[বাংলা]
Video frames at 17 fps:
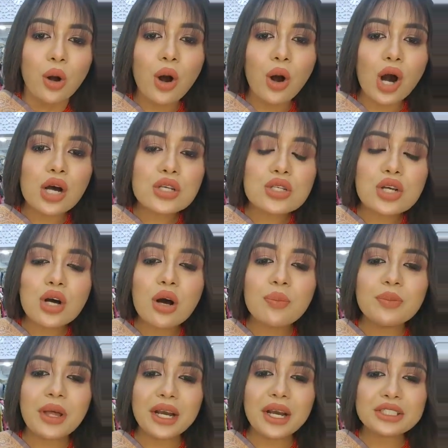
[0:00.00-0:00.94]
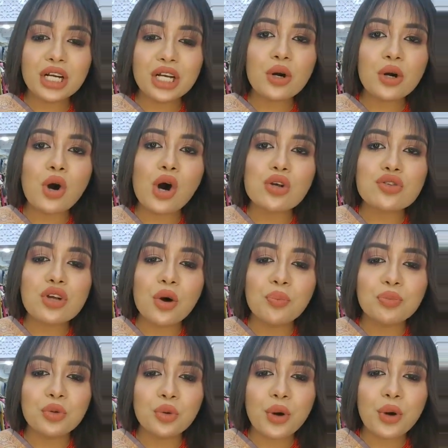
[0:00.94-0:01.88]
গজব দেশে
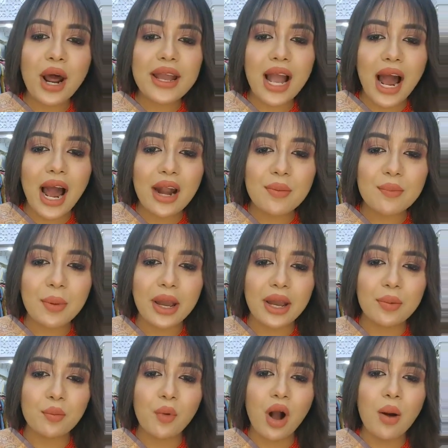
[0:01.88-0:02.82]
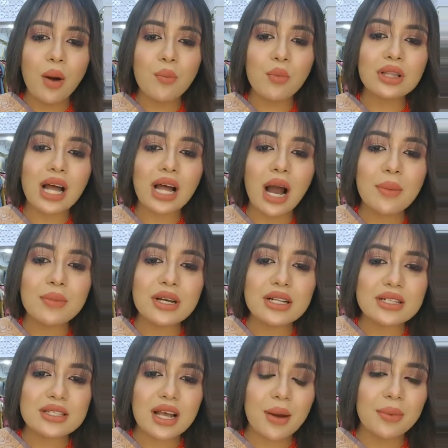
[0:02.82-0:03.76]
গজব তুরাই আনবে মোহাম্মদ
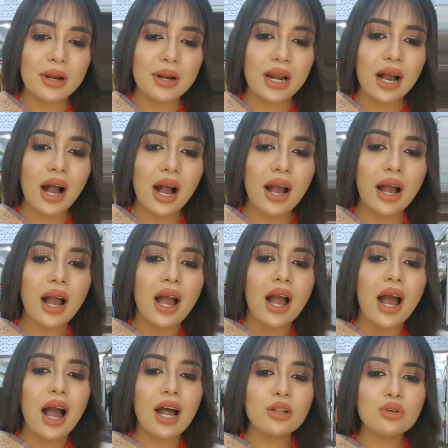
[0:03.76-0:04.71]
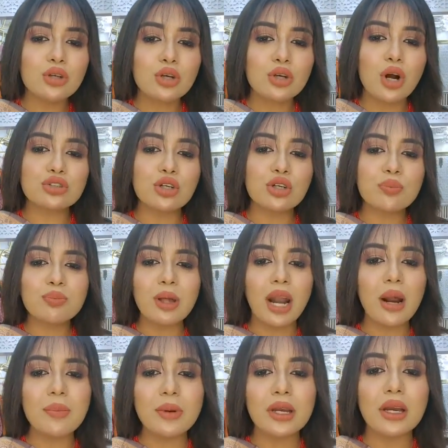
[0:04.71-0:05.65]
আমিন জাবের হ্যাঁ আর তুই গজব
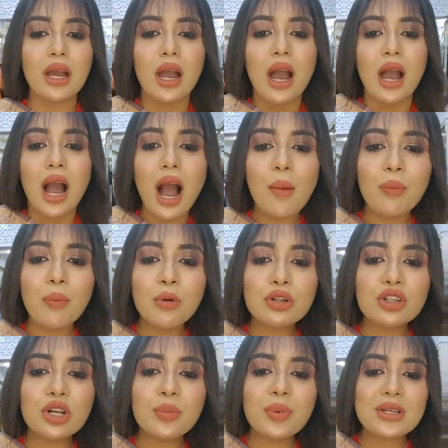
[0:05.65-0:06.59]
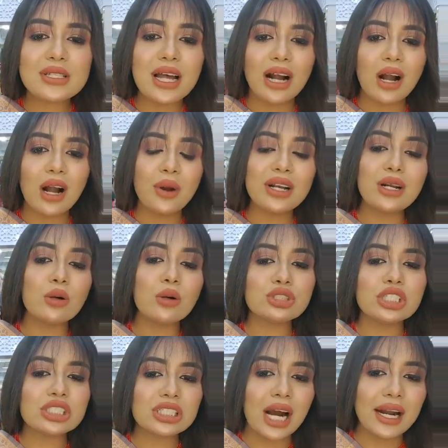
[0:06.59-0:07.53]
তারাবি আপু থ্রি পিস দেখাও এটা
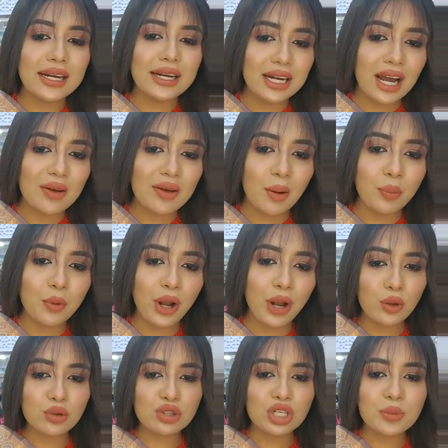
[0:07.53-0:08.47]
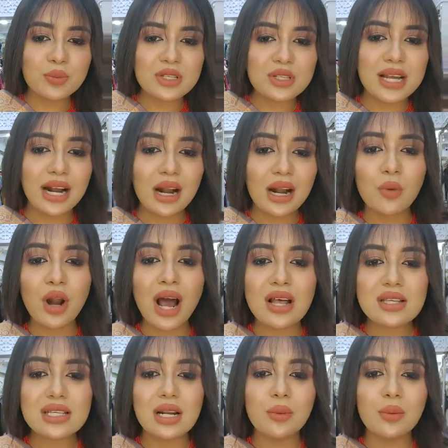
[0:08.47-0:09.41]
হচ্ছে শাড়ির লাইভ আপু এখন থ্রি পিস দেখাবো
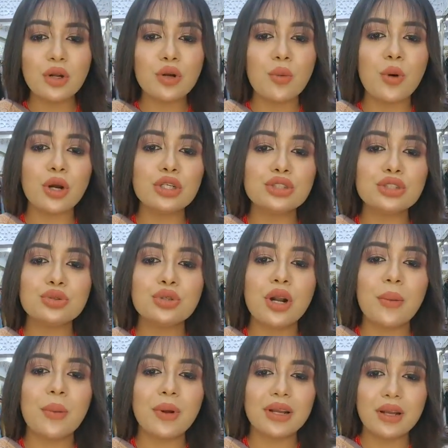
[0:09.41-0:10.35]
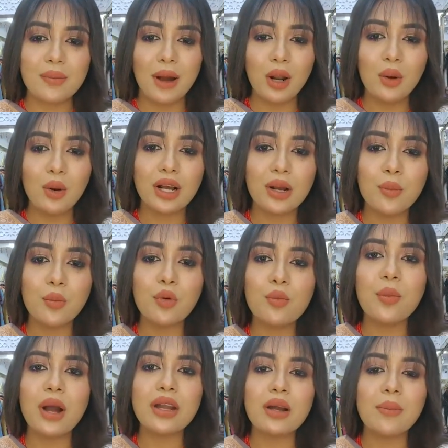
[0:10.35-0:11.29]
না আসসালাম আলাইকুম অনেক সুন্দর আপনাকে ভালো লাগে
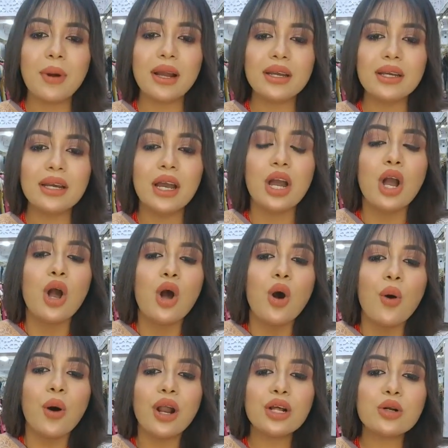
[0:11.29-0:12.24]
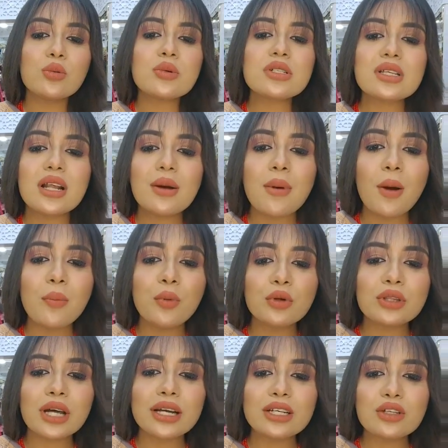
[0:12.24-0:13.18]
মন মাহিয়া মাহি ওয়ালাইকুম আসসালাম
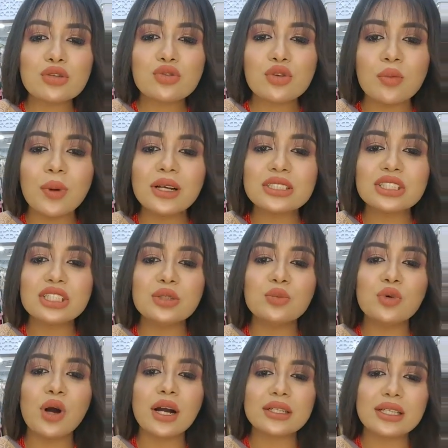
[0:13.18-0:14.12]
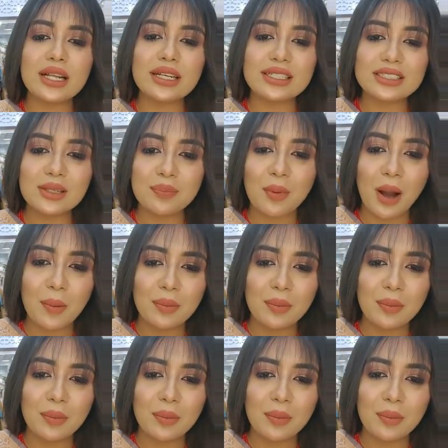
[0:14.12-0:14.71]
আপু থ্যাংক ইউ সো মাচ শিমু আক্তা লিখেছে